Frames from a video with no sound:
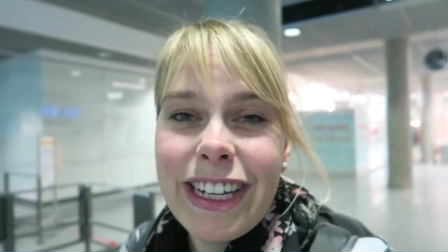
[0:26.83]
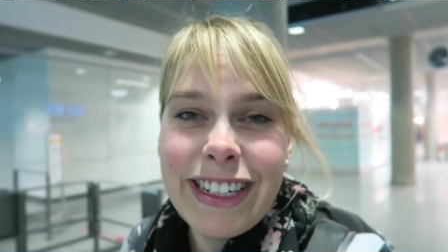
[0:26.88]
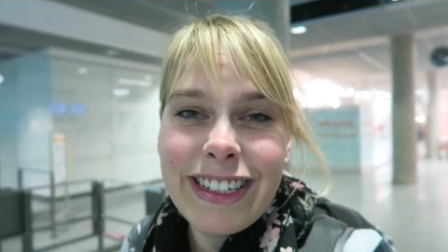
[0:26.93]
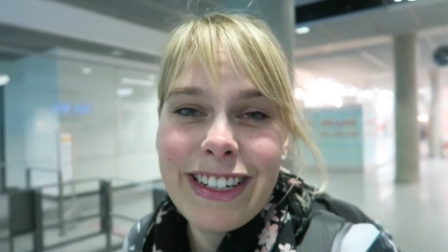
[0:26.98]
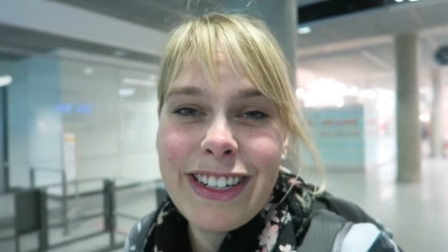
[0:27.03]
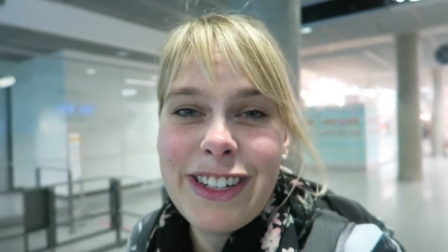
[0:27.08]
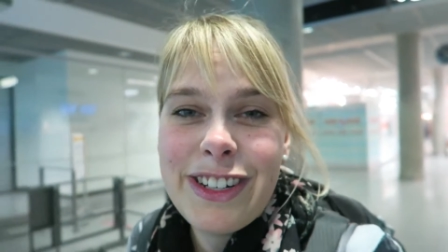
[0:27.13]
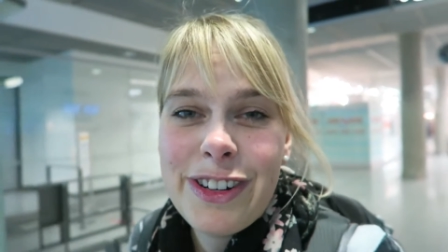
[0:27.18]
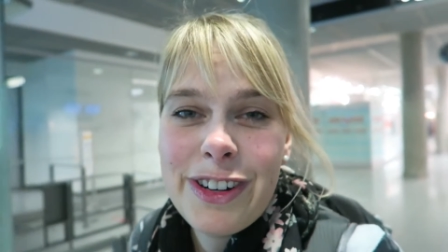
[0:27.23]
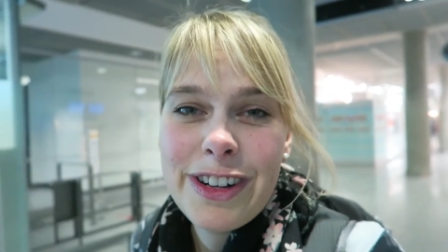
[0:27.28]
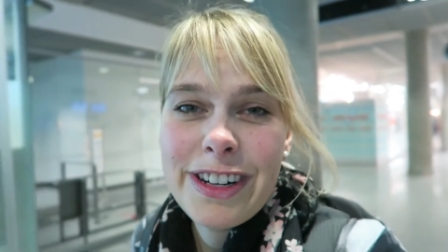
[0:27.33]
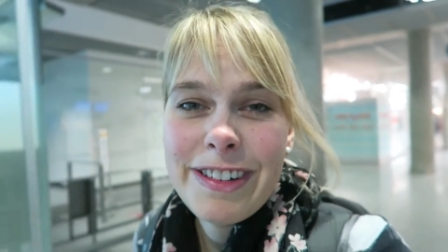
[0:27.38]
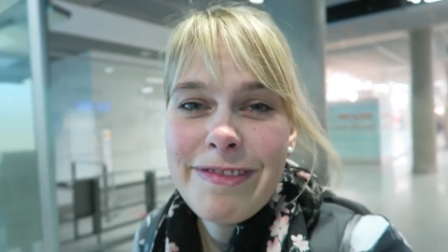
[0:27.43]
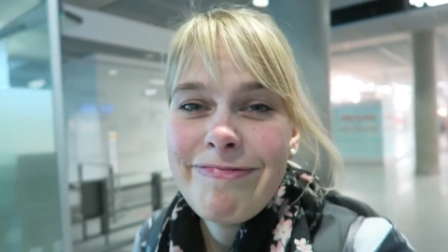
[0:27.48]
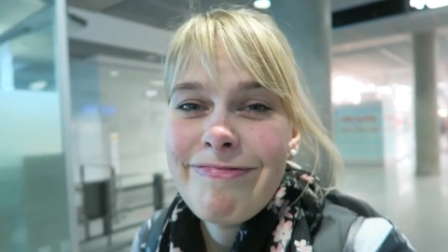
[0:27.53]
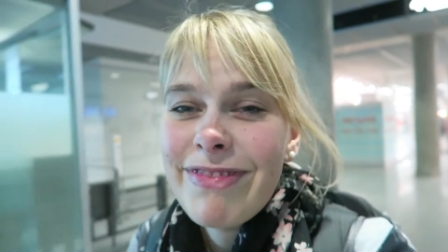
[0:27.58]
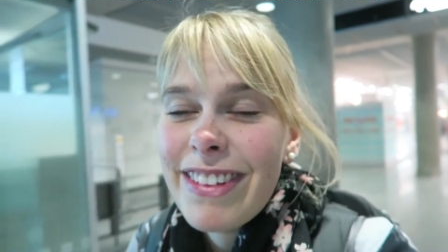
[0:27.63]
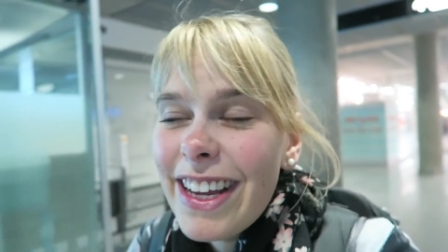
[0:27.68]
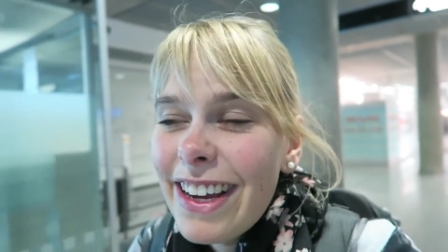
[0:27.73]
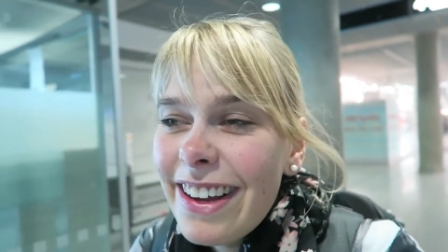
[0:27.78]
Richtig toll.
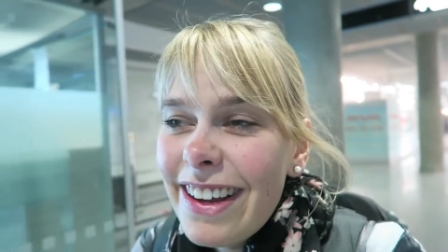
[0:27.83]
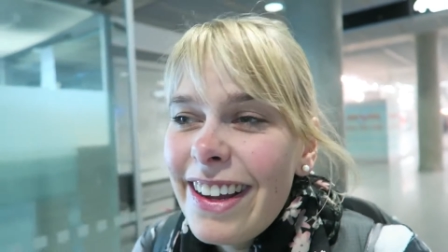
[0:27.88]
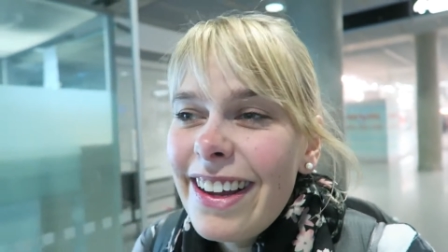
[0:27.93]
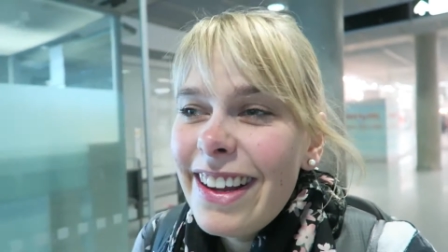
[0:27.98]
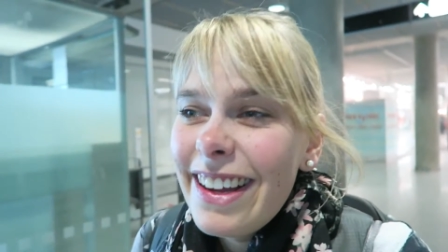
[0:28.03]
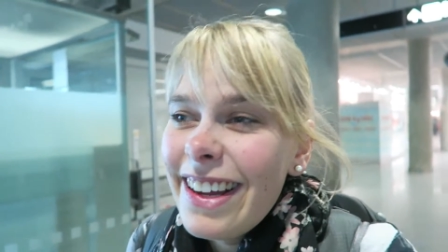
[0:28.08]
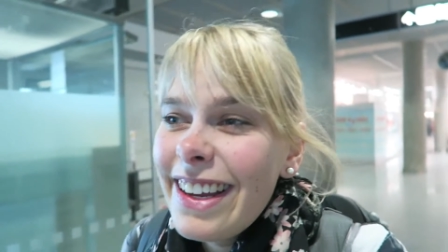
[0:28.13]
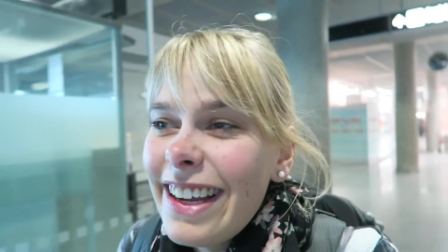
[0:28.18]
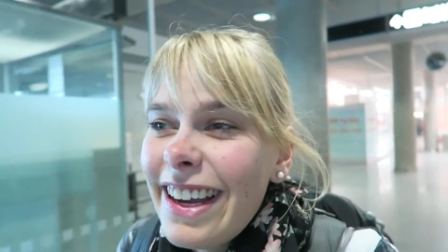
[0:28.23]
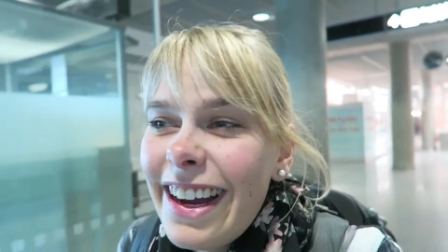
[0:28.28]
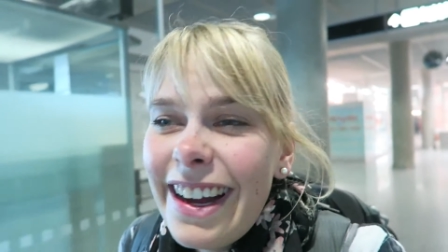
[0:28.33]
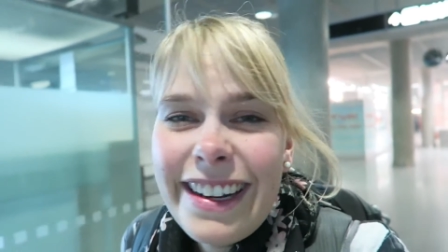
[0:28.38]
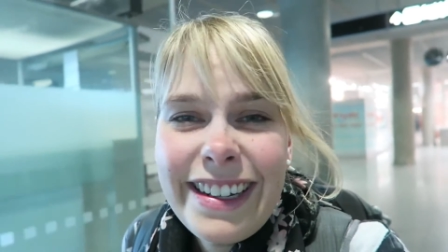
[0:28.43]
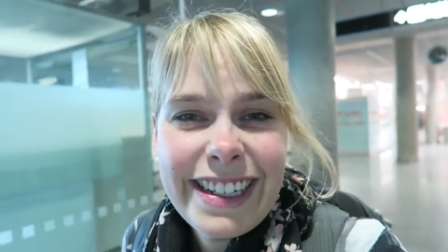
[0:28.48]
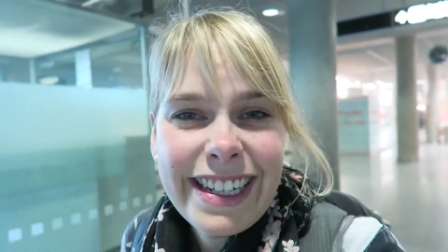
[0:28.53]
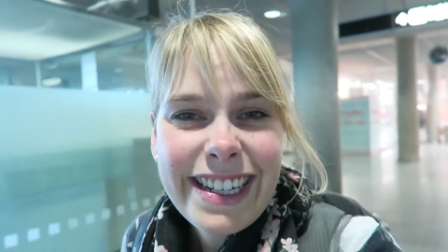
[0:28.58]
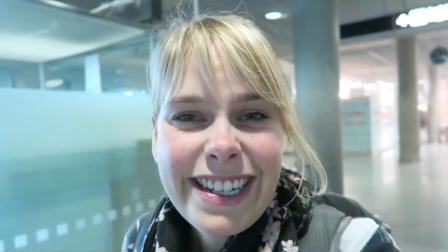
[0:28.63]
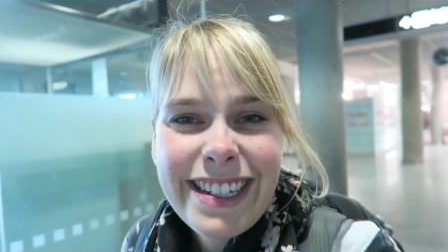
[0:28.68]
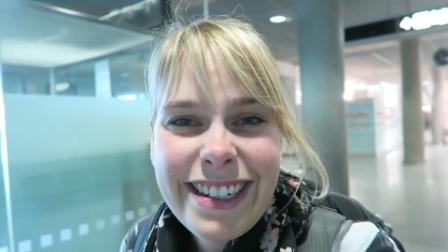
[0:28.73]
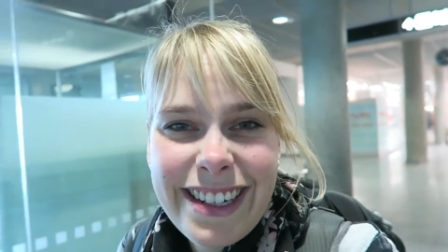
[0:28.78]
Ja,
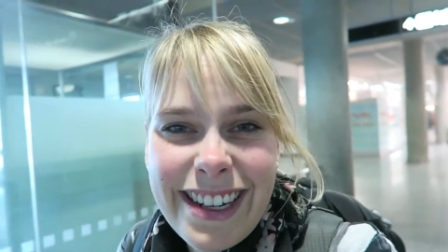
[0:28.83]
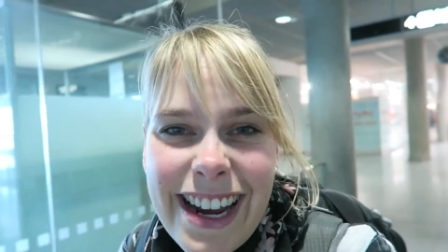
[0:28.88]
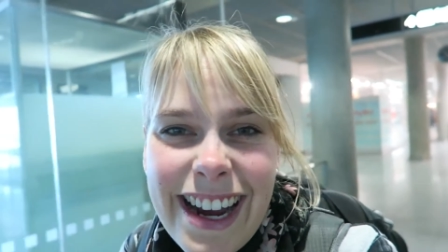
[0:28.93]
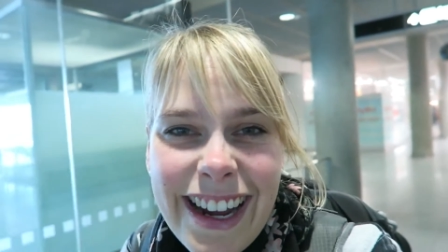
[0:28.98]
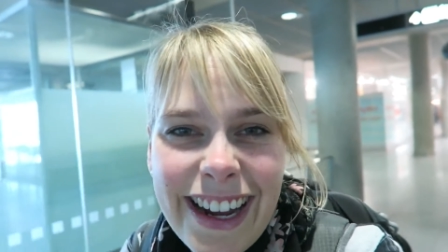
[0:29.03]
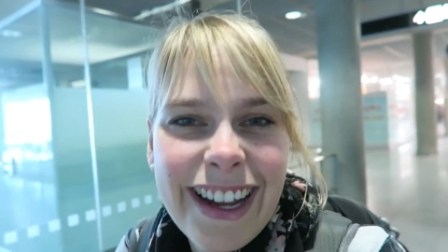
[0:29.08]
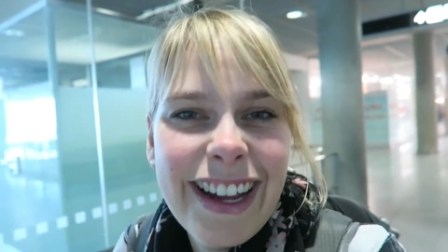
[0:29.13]
nicht.